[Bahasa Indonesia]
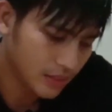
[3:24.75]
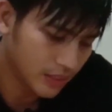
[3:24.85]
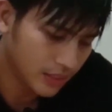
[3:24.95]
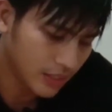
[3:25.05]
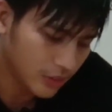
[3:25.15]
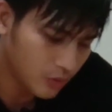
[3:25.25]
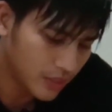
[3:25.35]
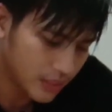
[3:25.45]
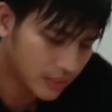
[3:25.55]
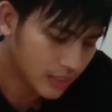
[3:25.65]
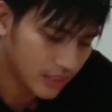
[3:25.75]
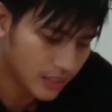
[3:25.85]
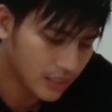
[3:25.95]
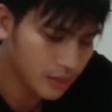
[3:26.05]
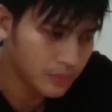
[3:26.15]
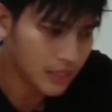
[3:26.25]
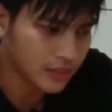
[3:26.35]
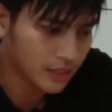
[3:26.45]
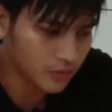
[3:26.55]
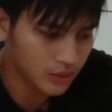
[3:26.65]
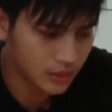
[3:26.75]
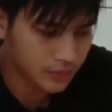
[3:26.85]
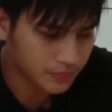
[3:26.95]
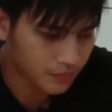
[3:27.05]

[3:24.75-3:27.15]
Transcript: disatuin ke sini ke minyak zaitunnya